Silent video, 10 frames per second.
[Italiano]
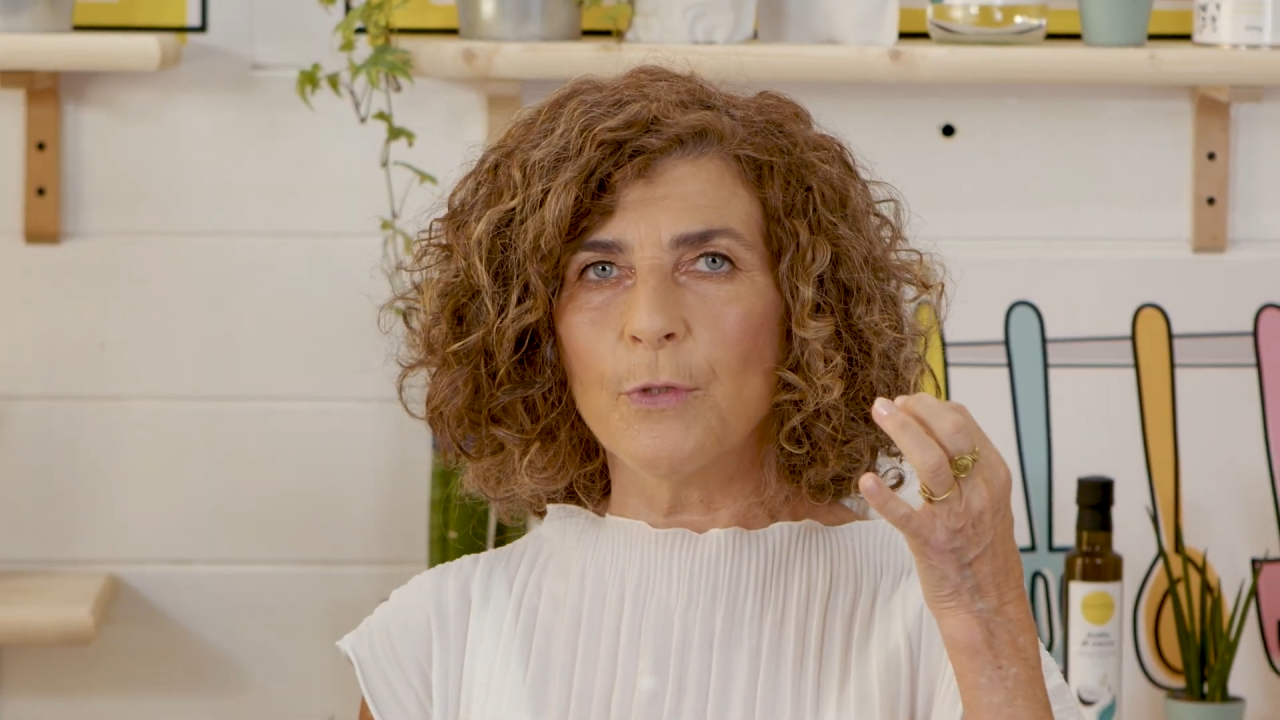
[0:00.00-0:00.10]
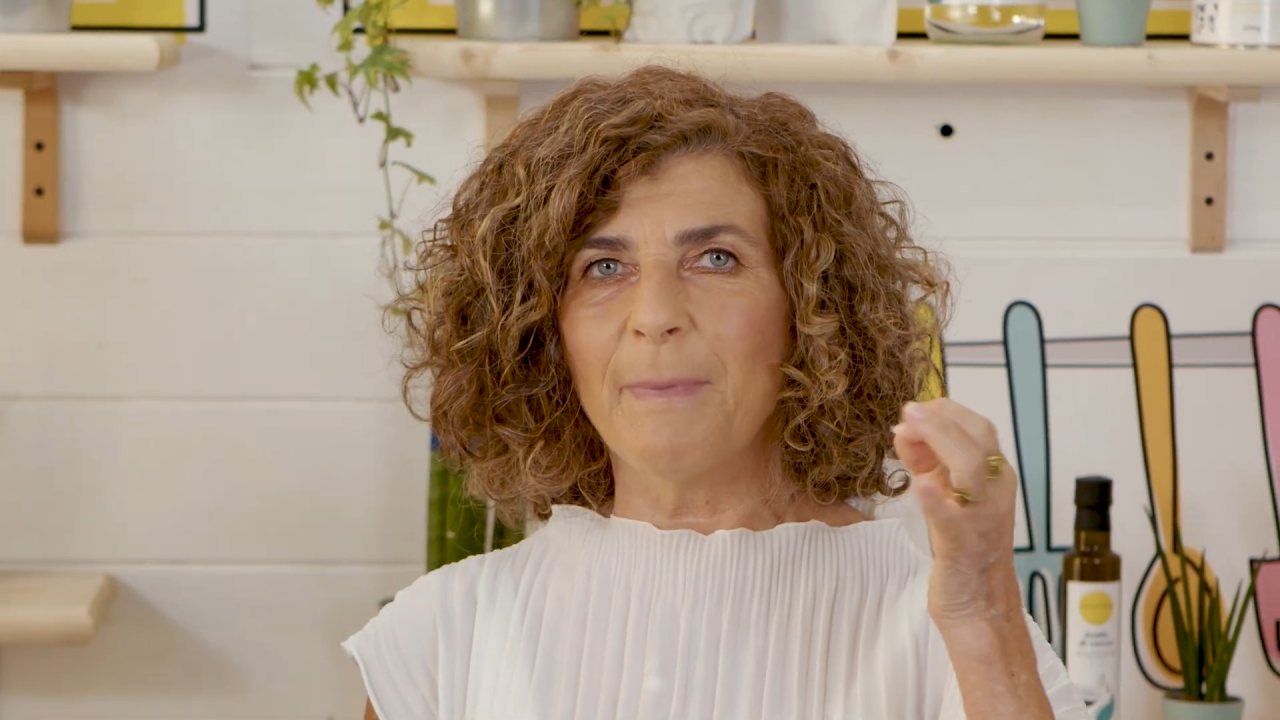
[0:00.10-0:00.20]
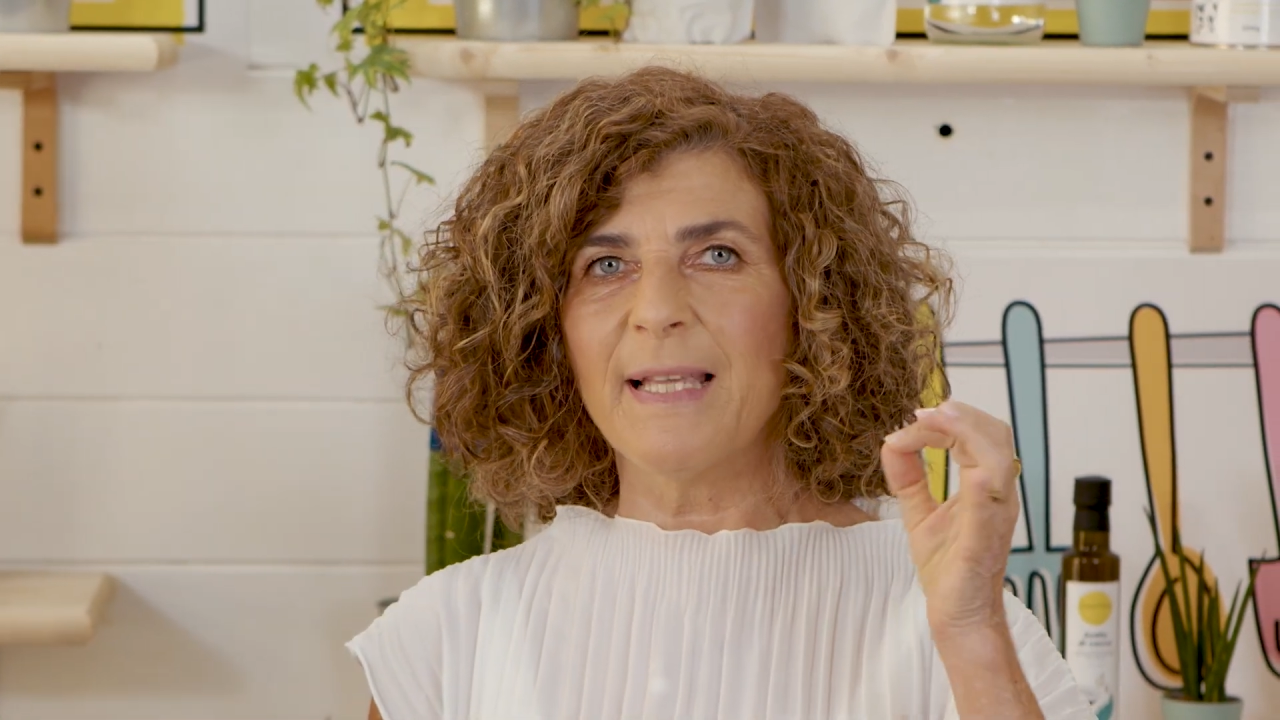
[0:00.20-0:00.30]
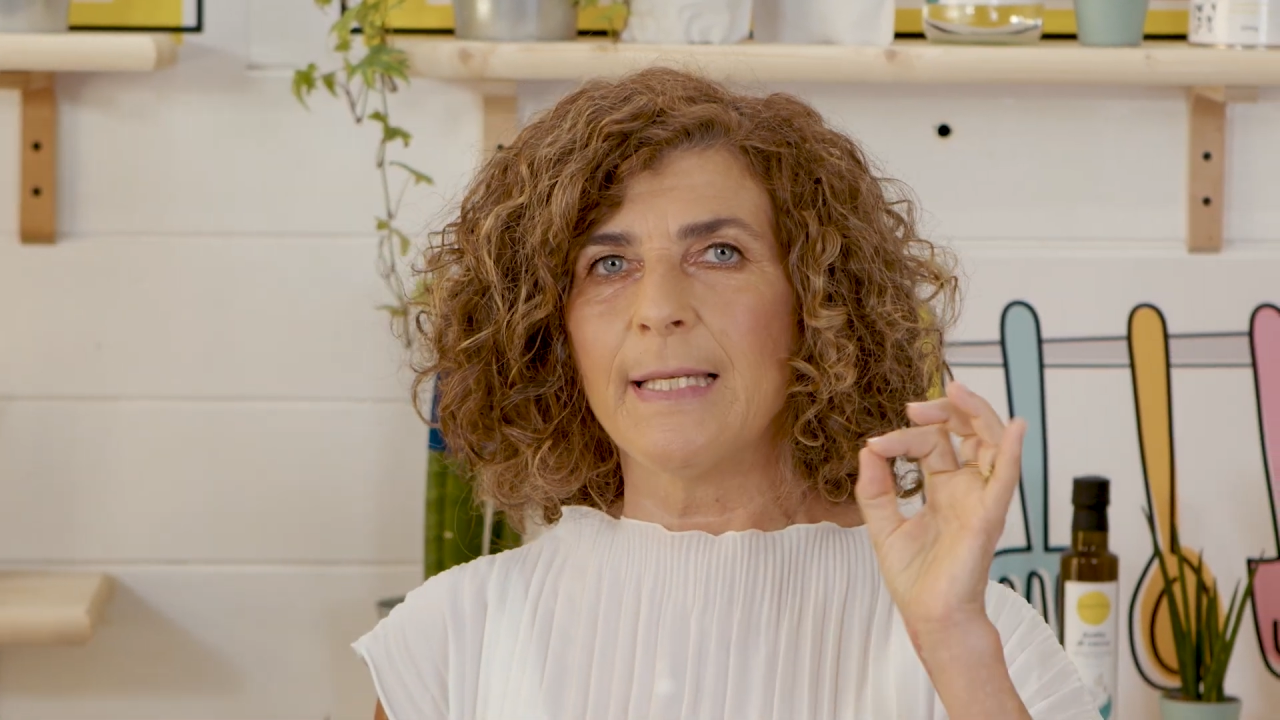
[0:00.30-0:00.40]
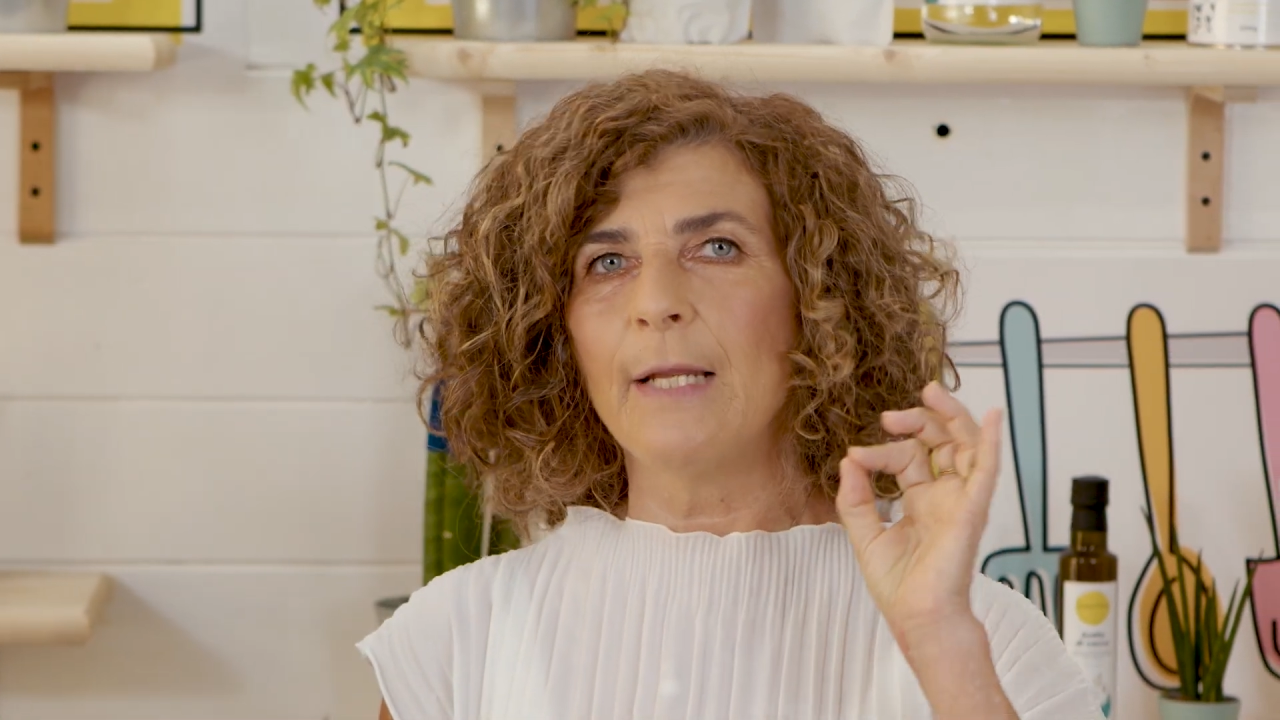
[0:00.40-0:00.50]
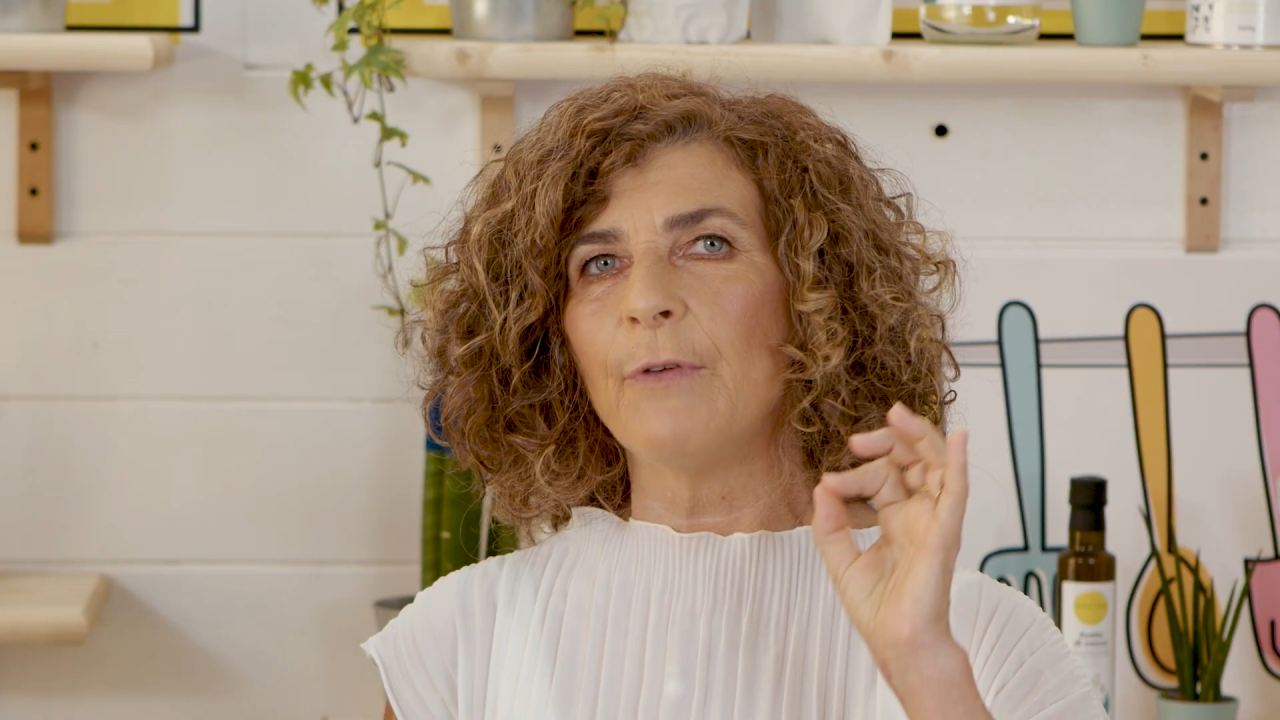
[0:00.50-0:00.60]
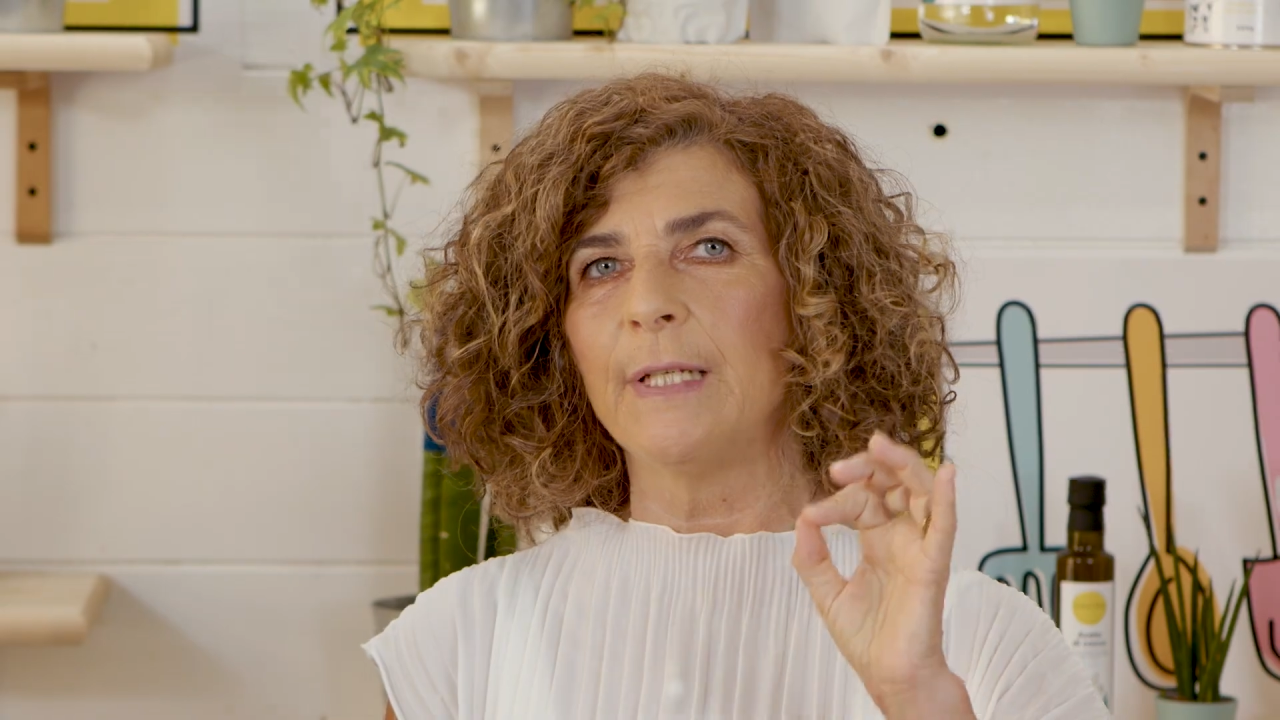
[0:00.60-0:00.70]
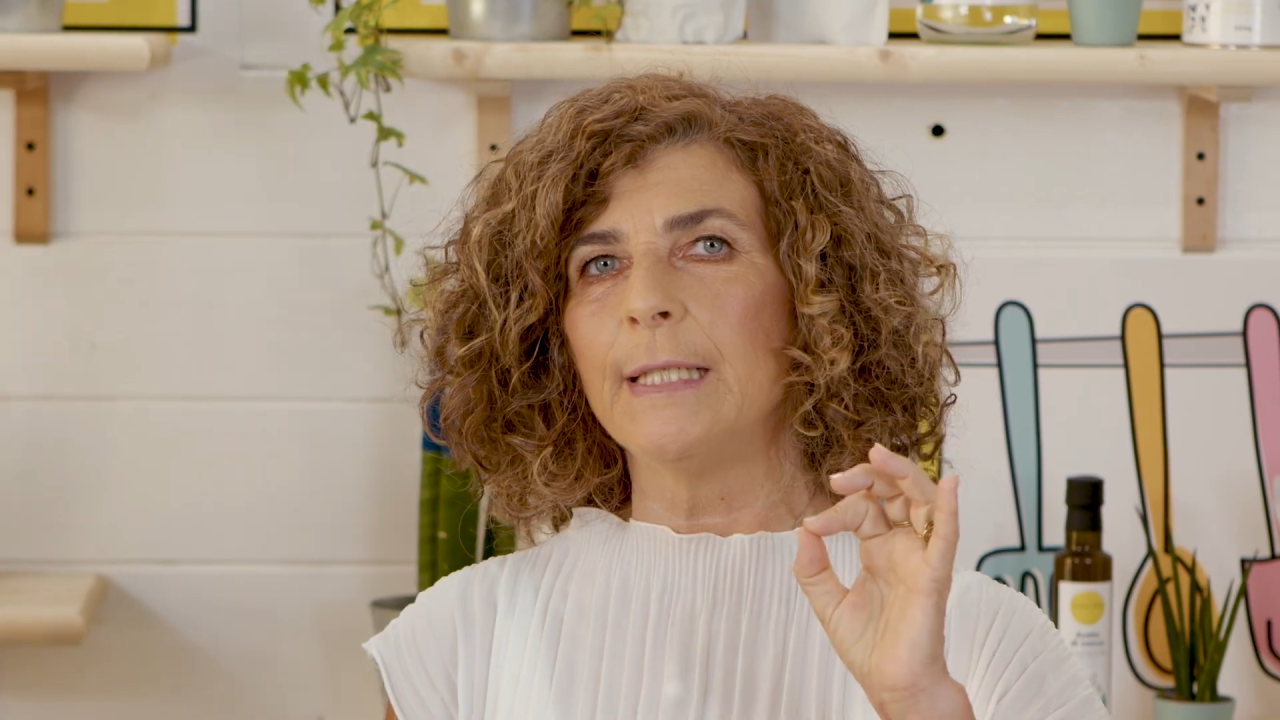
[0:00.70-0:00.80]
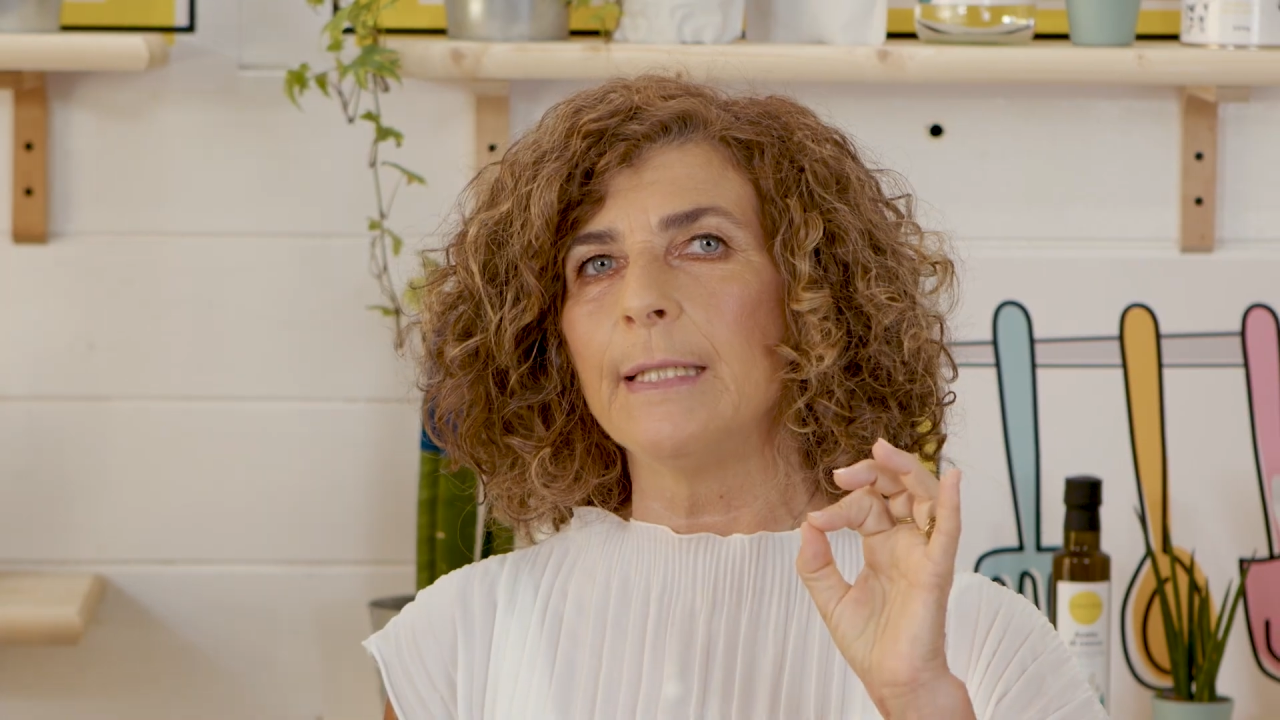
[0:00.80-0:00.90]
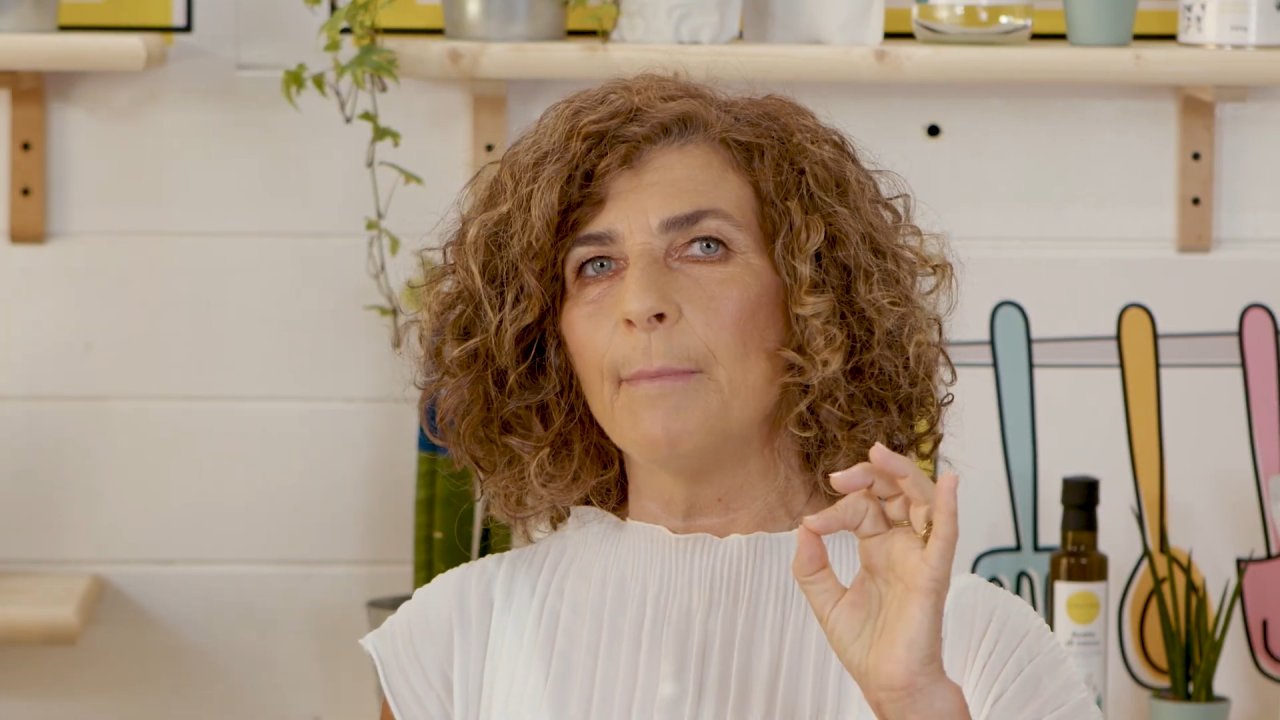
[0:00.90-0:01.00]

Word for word: spessa è la farina